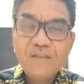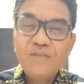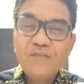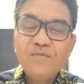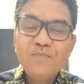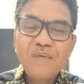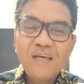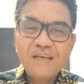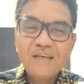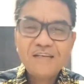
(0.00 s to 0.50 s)

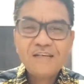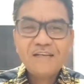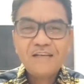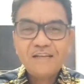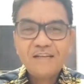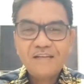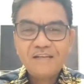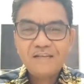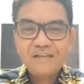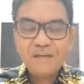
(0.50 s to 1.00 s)
itu biasa
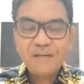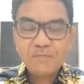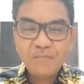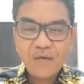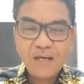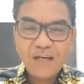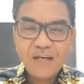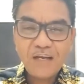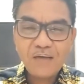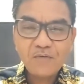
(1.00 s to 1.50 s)
lah.
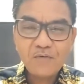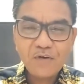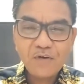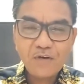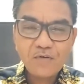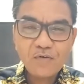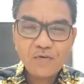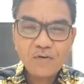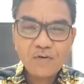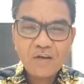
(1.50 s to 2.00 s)
Tapi ada yang
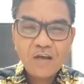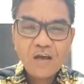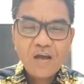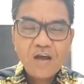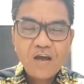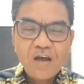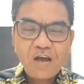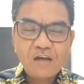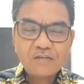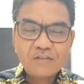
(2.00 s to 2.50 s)
orang ngorok,
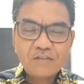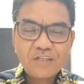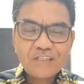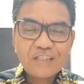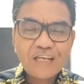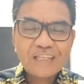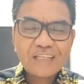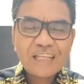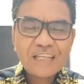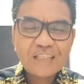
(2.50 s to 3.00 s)

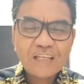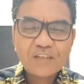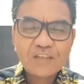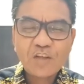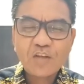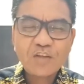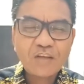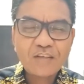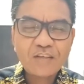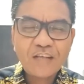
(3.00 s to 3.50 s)
tak tak tak tak tak
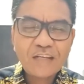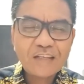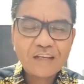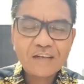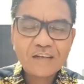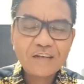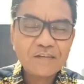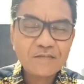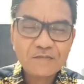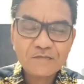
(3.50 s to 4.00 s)
tak tak tak,
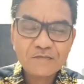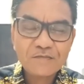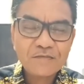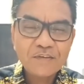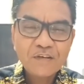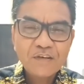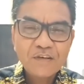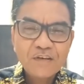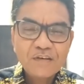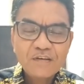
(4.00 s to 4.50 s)

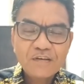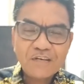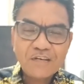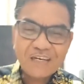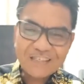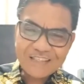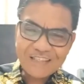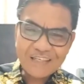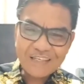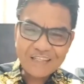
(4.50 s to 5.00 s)

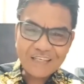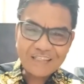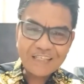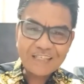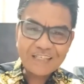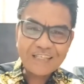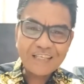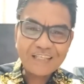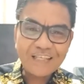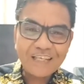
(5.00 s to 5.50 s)
tak tak
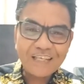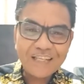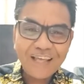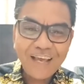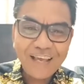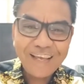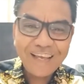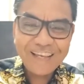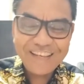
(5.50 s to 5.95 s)
tak tak tak.